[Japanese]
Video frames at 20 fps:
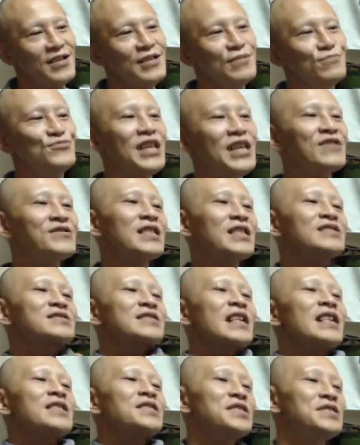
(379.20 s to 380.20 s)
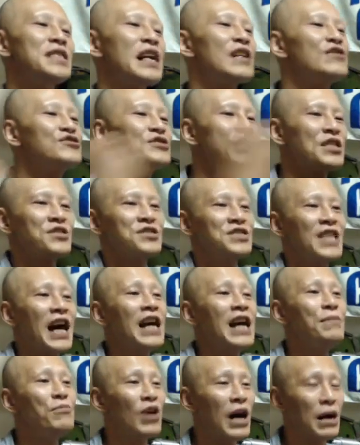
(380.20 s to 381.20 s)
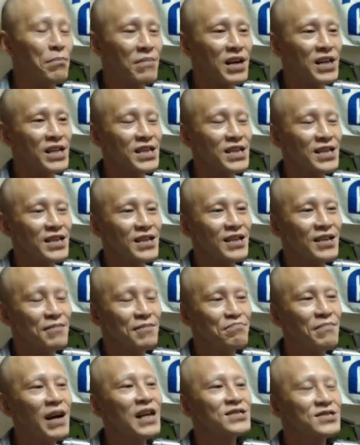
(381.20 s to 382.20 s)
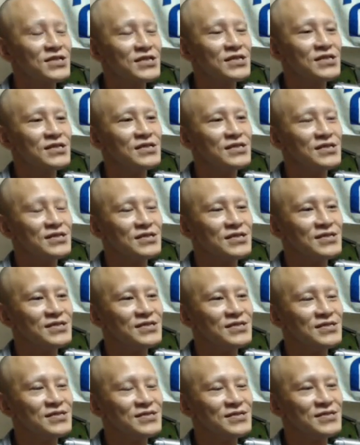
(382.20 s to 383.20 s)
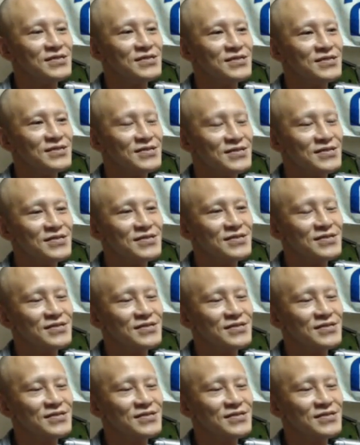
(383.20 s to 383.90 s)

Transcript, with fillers: 胸ぐら掴んで殴るなんてないもん、あんまり。まず。うん。